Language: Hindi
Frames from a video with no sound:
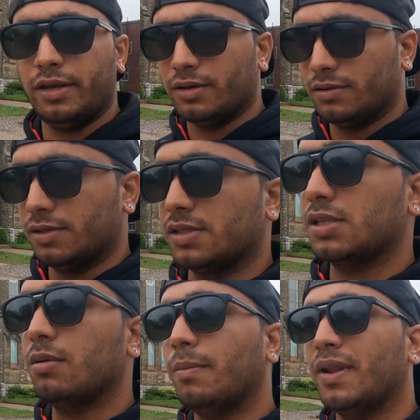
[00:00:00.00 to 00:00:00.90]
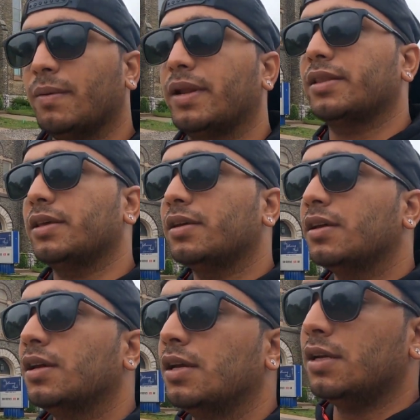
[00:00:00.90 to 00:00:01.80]
नहीं हैं सब अपने में रहते
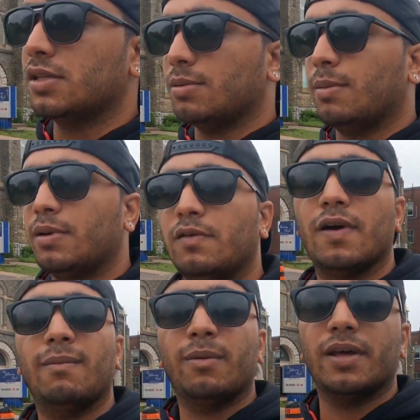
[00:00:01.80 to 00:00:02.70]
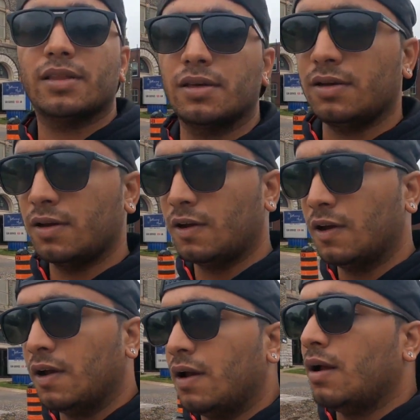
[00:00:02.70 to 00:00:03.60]
हैं सब अपनी फैमिली में रहते हैं
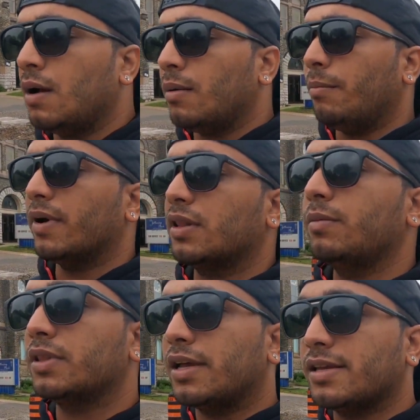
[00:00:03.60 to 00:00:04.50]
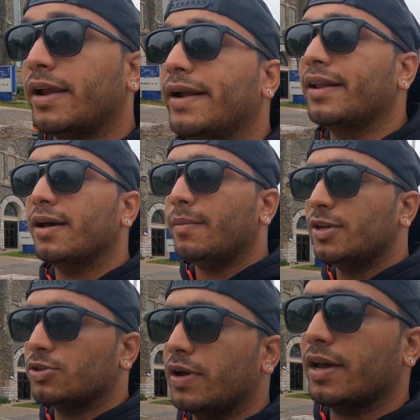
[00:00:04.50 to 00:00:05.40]
मतलब इतना से इंडिया
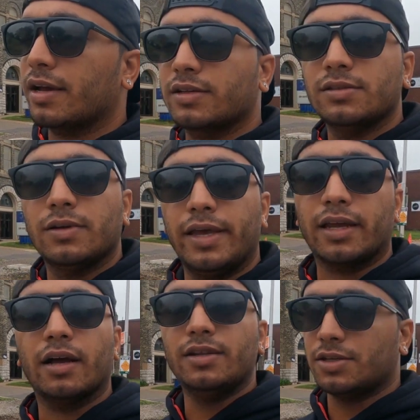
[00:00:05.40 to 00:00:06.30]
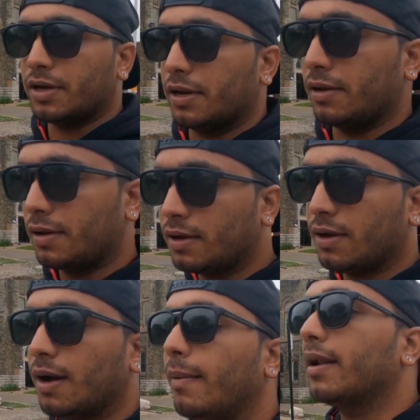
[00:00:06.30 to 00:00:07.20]
में जो है एक कल्चर है
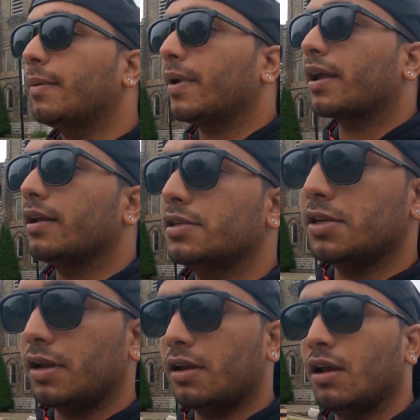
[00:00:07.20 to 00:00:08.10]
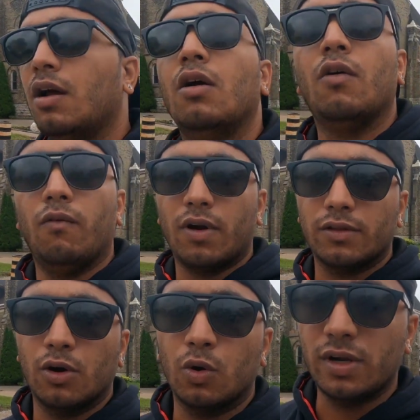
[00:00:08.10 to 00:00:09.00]
हमारा अपना एक कल्चर है वन
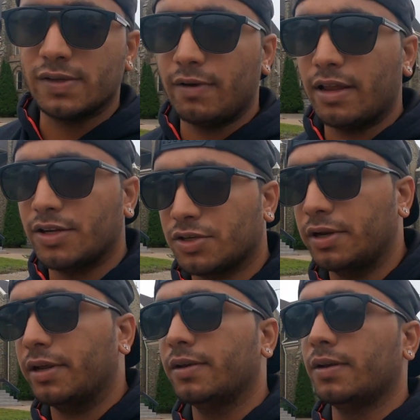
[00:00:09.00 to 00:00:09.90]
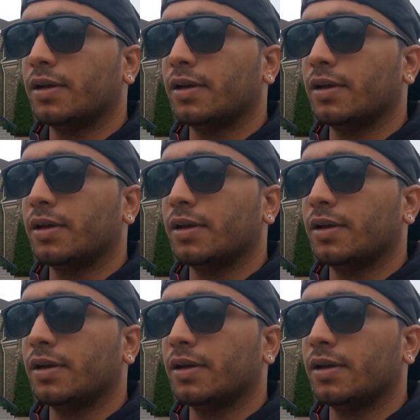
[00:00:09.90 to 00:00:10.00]
ऑफ द ओल्ड सिविलाइजेशन है